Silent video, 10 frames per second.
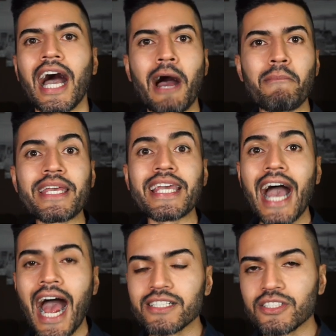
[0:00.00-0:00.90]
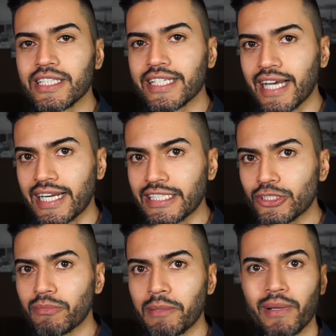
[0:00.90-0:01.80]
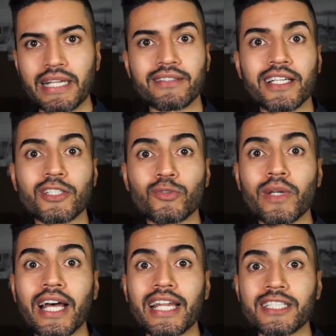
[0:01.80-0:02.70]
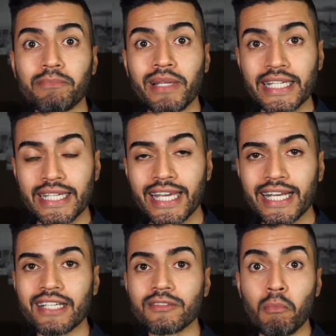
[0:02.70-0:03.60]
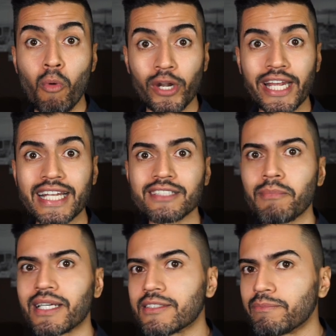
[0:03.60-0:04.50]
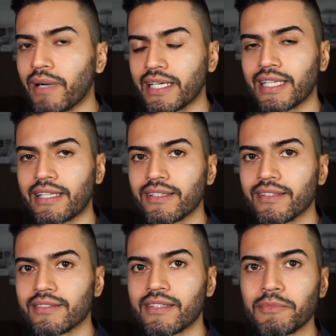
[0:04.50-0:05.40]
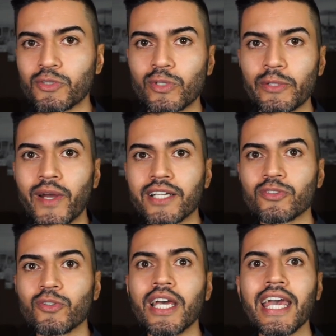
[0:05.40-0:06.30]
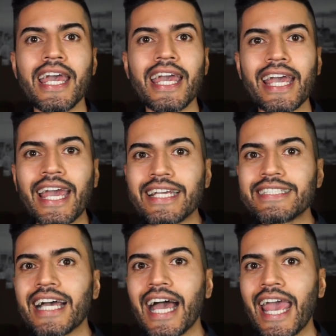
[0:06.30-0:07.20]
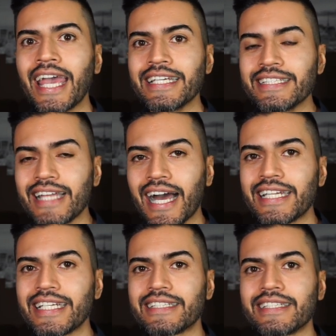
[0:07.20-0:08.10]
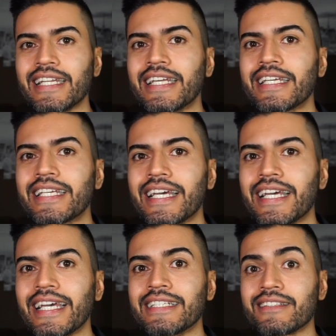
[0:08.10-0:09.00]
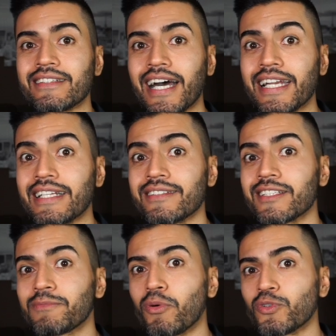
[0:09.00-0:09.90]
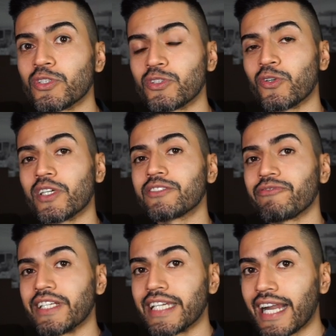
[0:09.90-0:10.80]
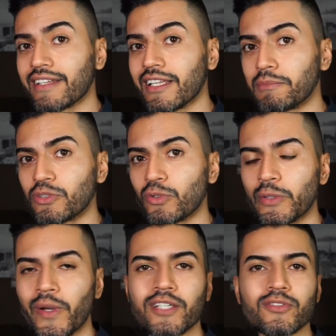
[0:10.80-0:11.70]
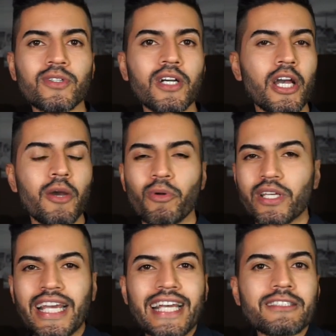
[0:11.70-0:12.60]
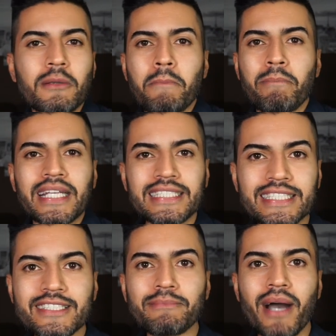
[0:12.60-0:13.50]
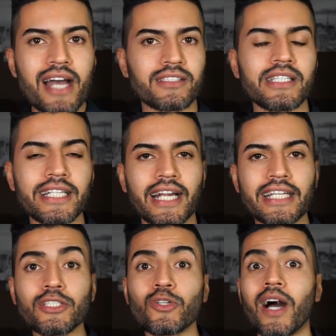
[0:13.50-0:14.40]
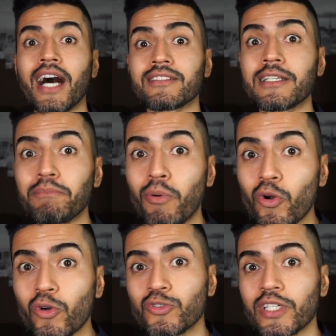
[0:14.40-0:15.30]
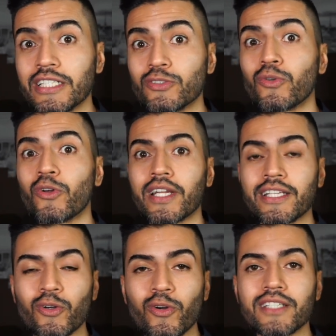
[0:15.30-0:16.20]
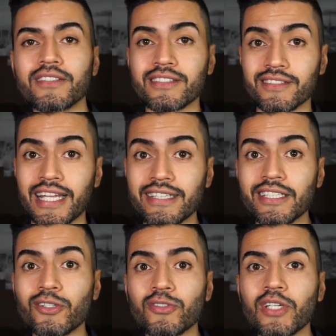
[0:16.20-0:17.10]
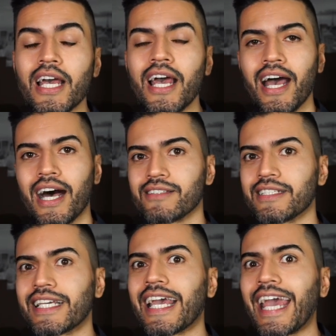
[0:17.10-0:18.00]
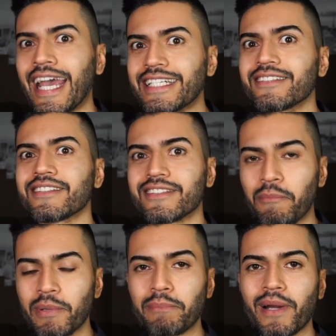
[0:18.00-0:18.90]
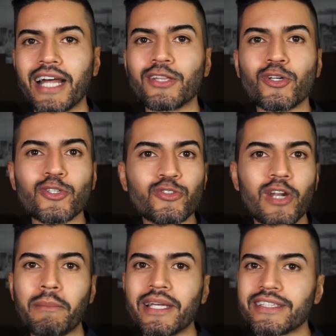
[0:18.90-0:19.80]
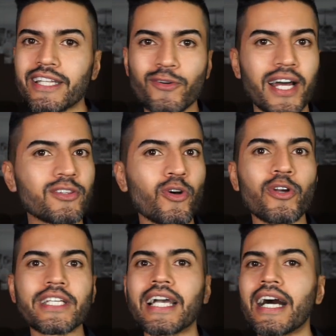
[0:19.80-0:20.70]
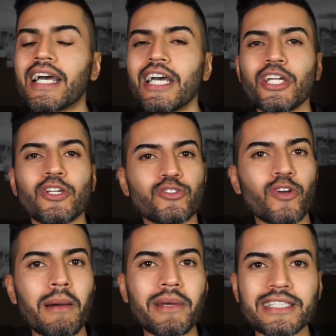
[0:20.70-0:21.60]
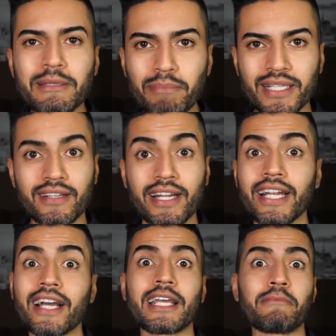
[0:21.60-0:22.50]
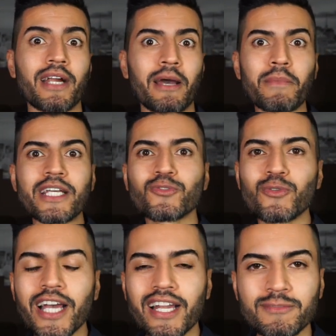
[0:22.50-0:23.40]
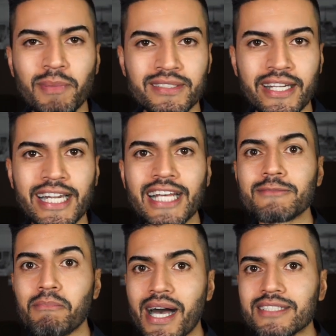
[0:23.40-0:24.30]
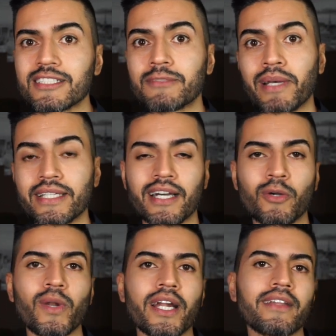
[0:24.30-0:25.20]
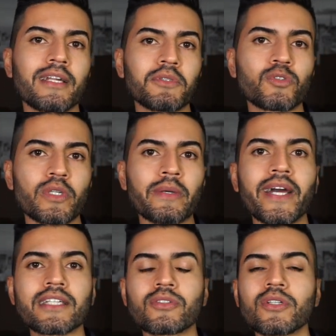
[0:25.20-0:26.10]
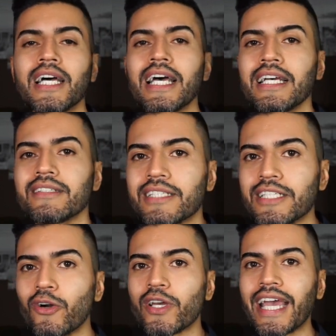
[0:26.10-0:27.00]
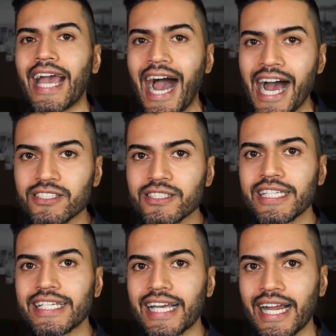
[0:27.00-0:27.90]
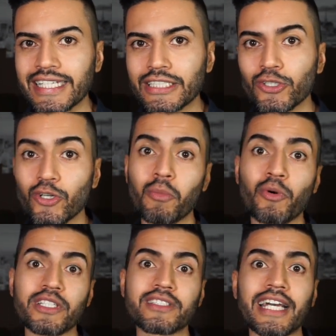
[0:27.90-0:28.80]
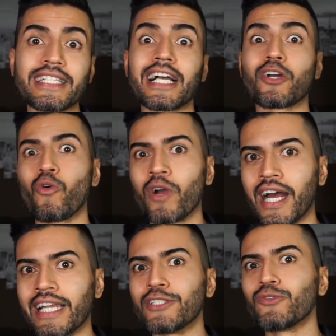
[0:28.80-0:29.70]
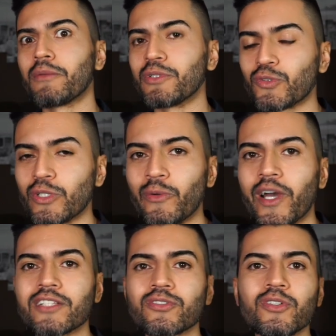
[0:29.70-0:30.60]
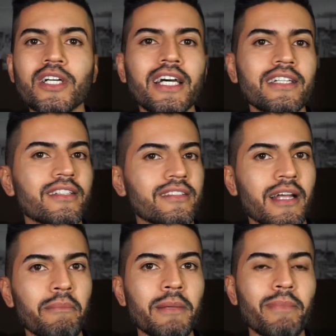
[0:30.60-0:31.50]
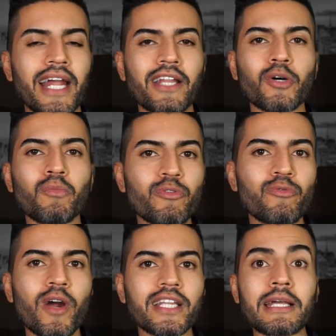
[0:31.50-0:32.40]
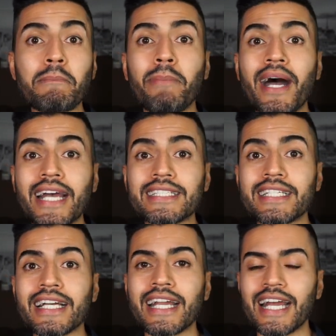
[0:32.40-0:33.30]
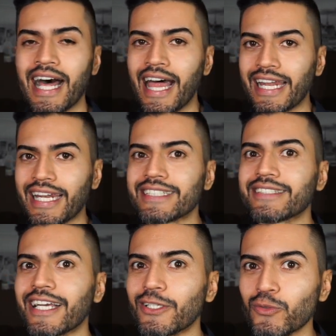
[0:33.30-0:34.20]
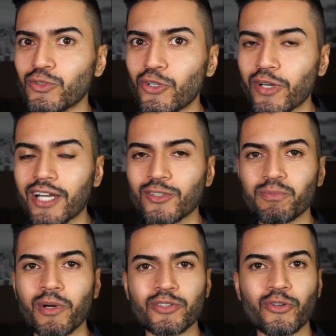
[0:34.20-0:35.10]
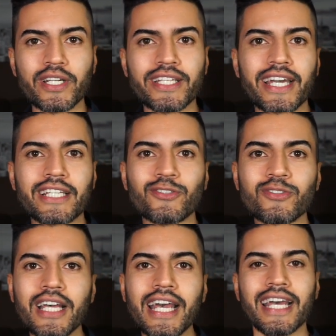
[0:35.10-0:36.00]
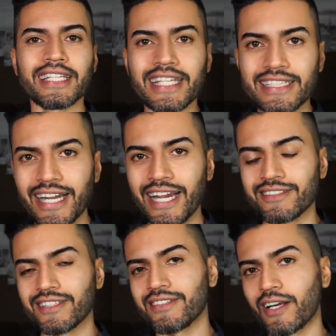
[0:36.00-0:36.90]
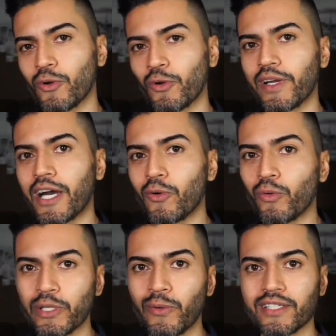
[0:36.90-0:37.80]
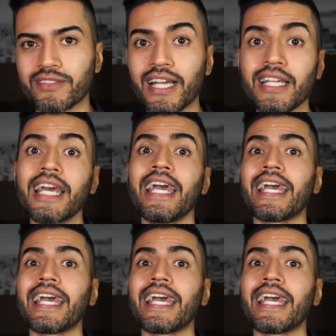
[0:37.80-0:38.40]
A mí Ashley Cariño me parece que es una de las pelinegras morenas más impactantes de este Miss Universo. Ella e Italia tienen que estar en esas posiciones finales del Miss Universo porque es bellísima Ashley Cariño. Hace poco se hizo unos retoques estéticos Así que ella se está preparando no solamente en oratoria, no solamente en pasarela, que para mí es una de las pasarelas más espectaculares del Miss Universo, sino que Ashley Cariño, como dice ella, con cariño al Miss Universo, se está preparando muy fuerte para llegar a darle esa ilusión a los puertorriqueños de traerse esa corona universal.